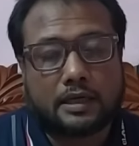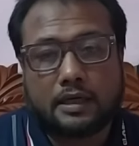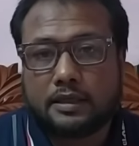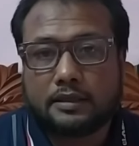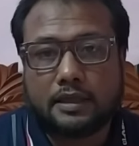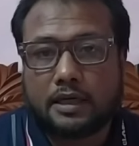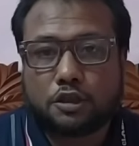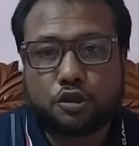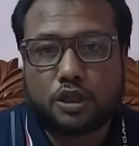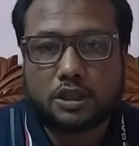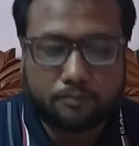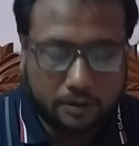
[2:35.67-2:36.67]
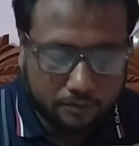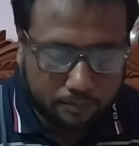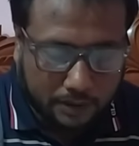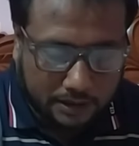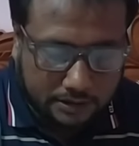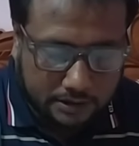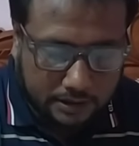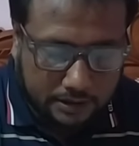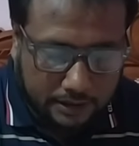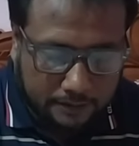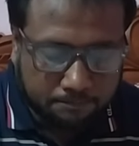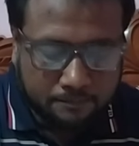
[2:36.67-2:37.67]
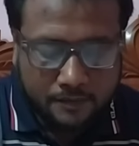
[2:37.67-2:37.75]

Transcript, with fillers: টাকাটা তারা সঠিকভাবে পাচ্ছেন না